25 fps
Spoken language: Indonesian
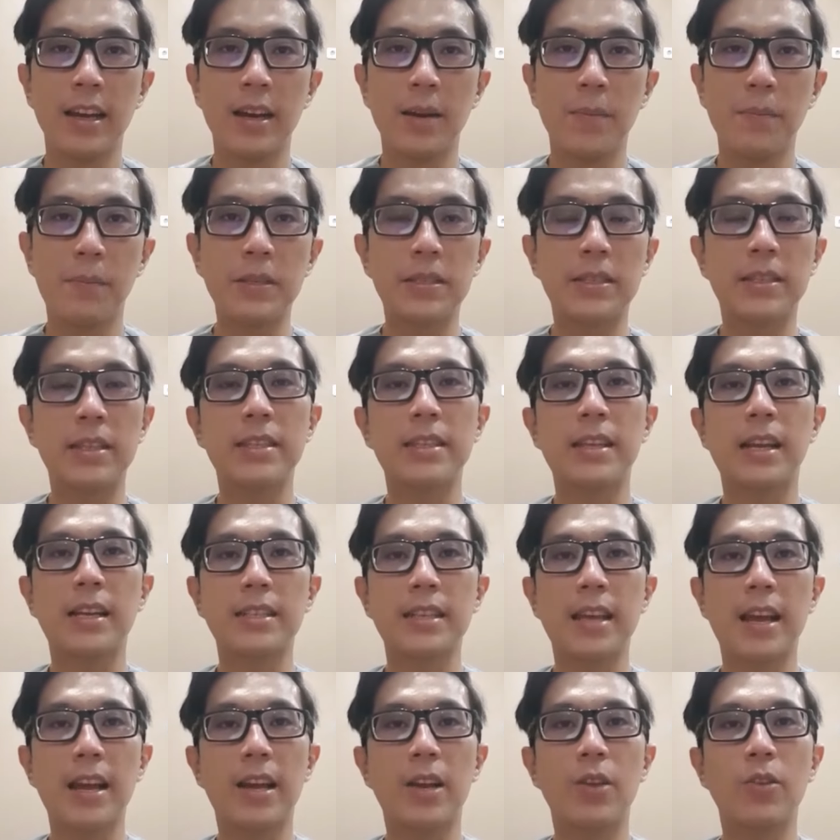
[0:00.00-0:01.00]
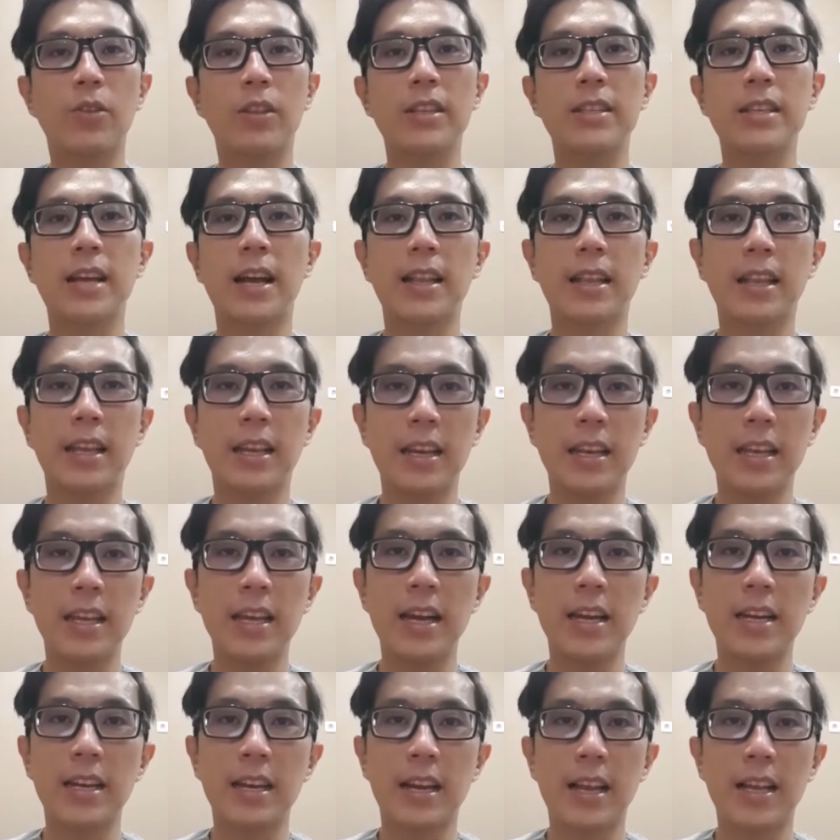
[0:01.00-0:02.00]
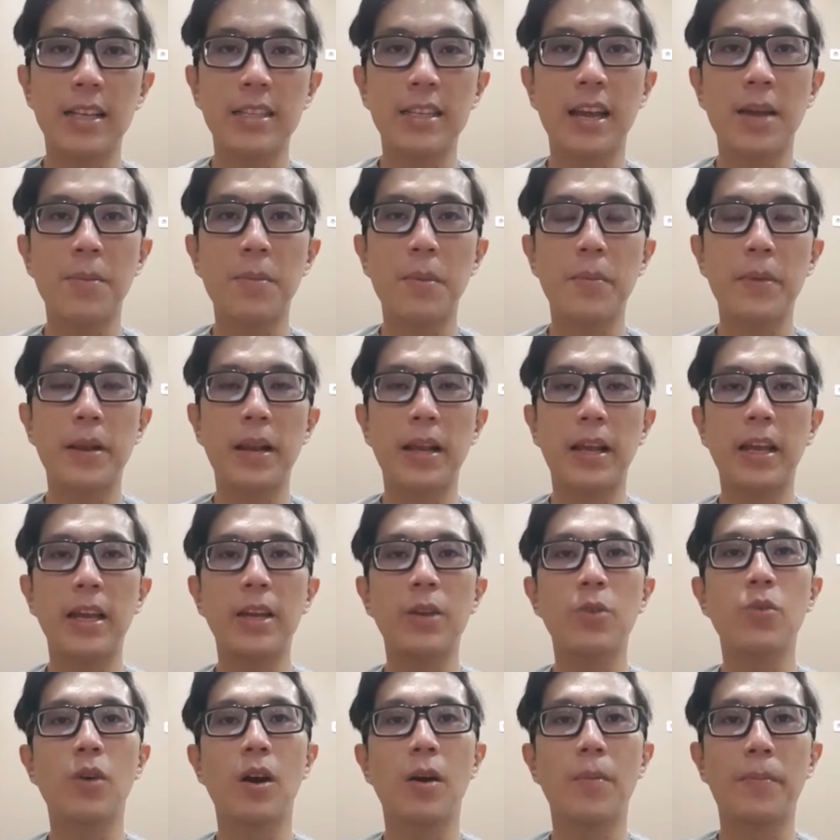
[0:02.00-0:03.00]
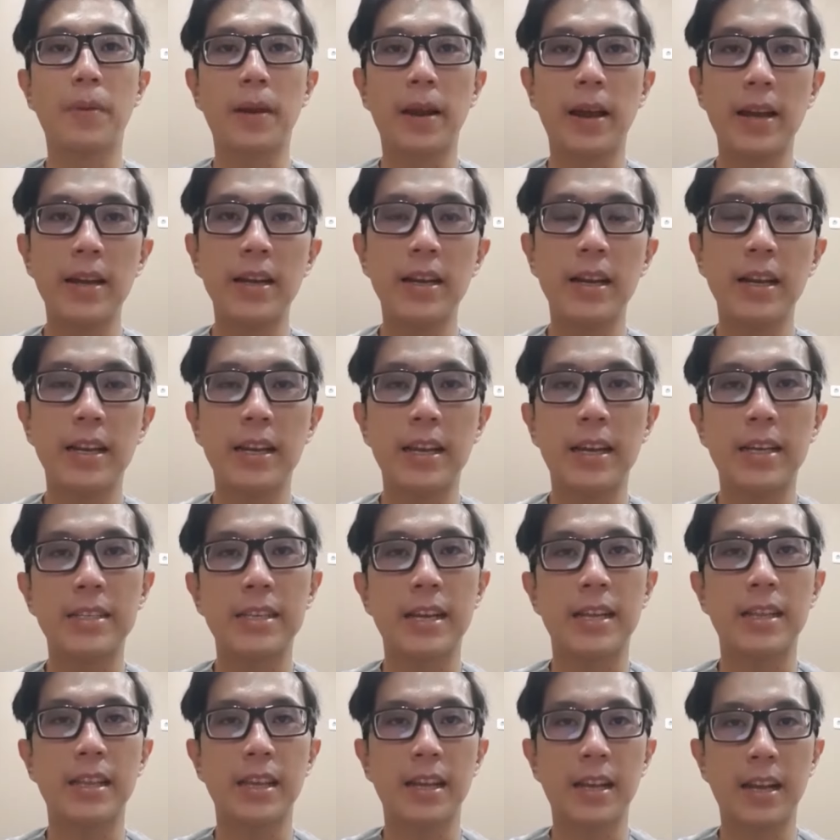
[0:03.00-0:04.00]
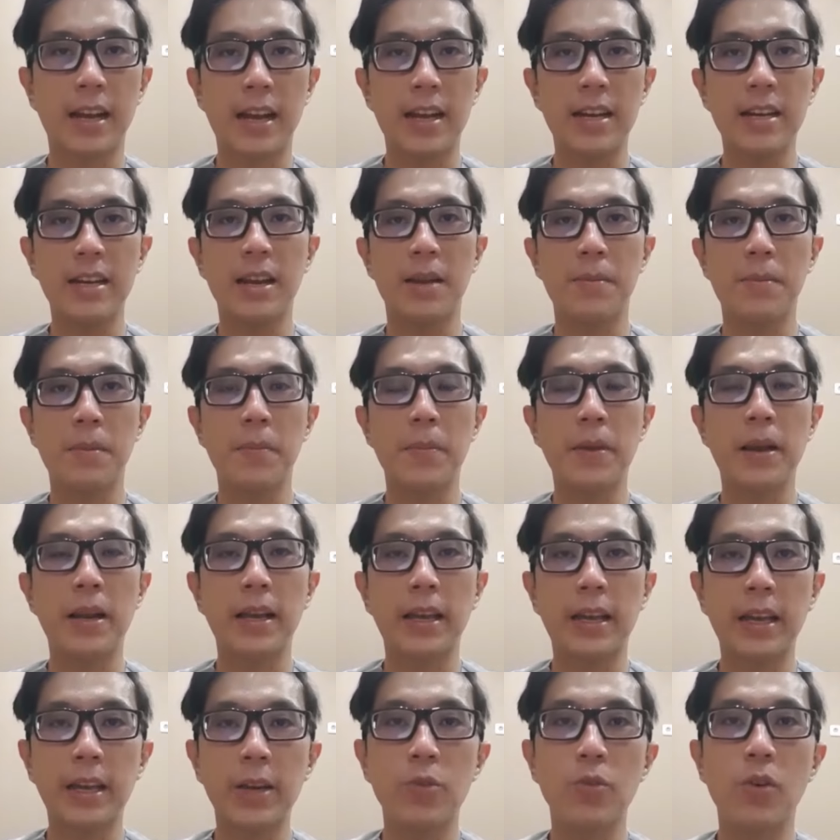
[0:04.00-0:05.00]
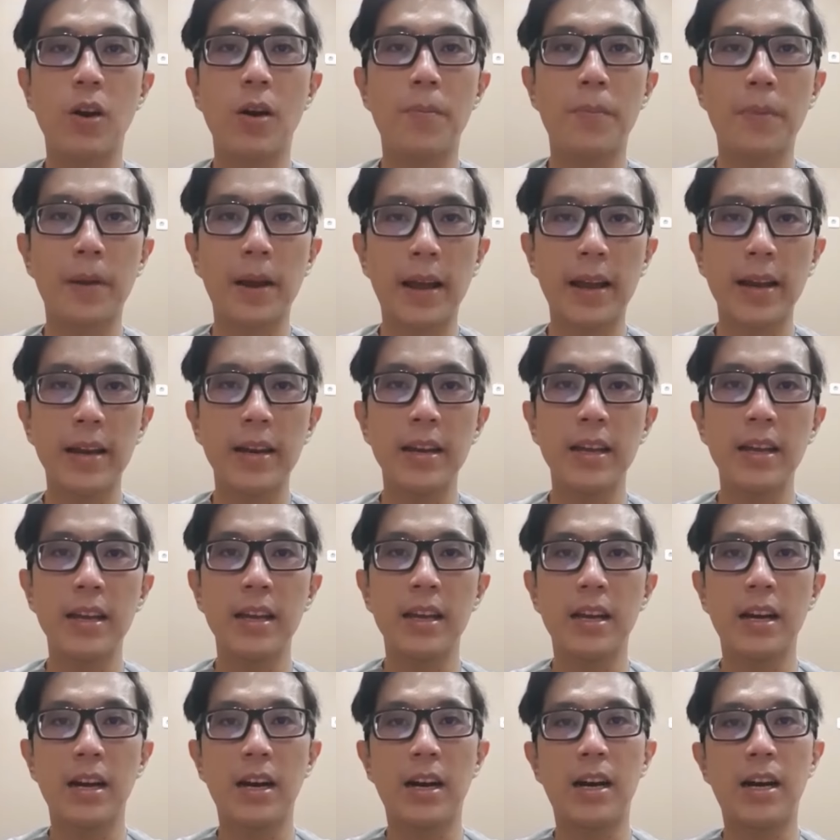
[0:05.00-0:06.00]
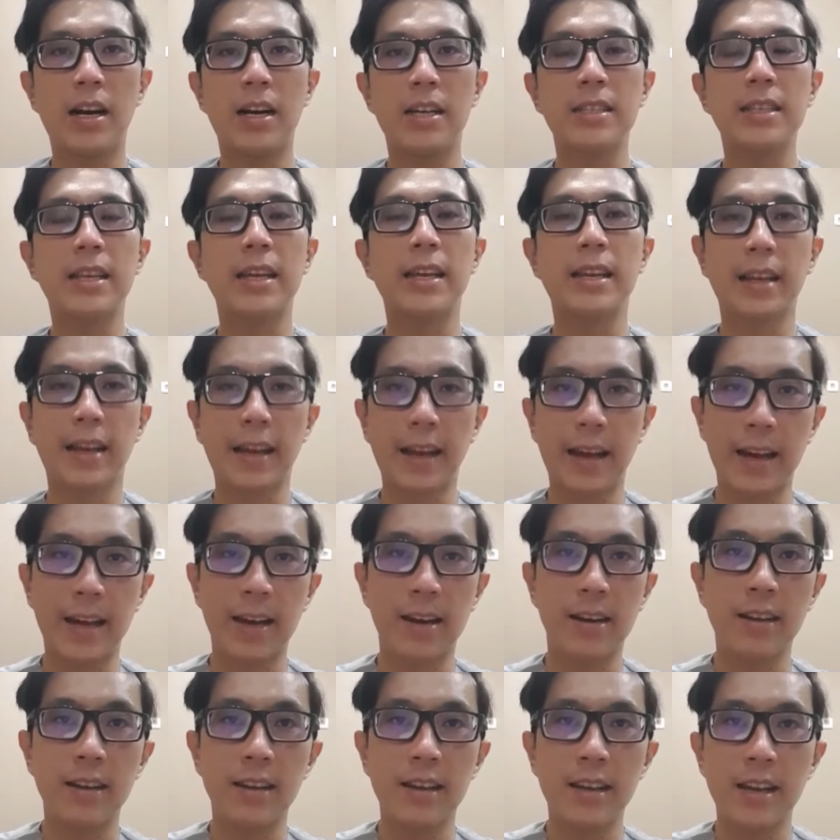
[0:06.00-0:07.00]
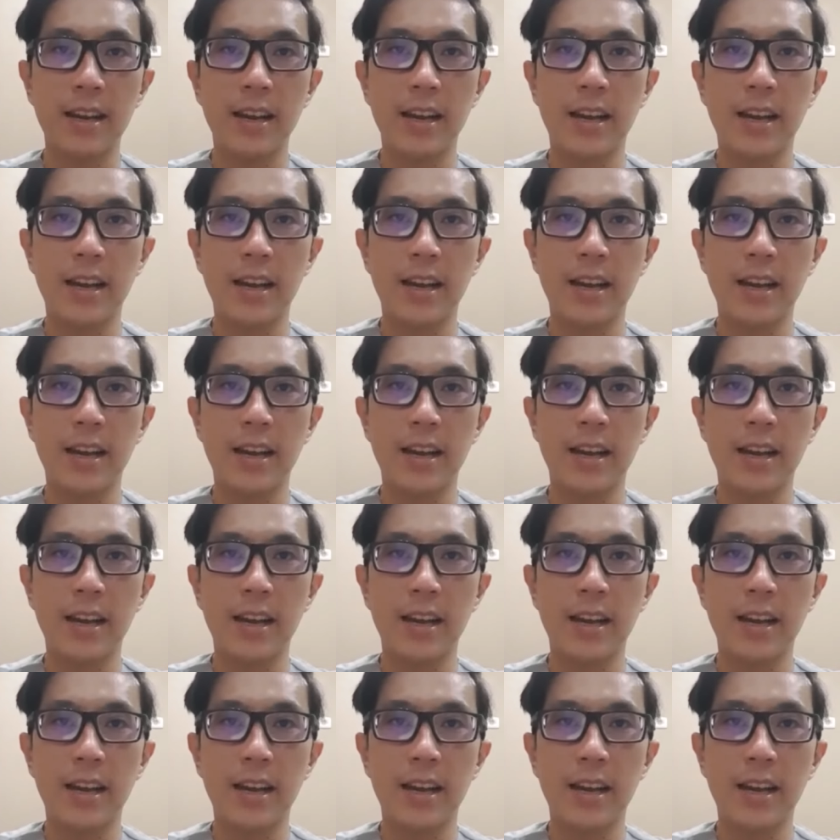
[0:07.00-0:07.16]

Bisnis yang saya geluti saat ini adalah saya memiliki dua brand klinik kecantikan dan memiliki dua brand uh, skincare.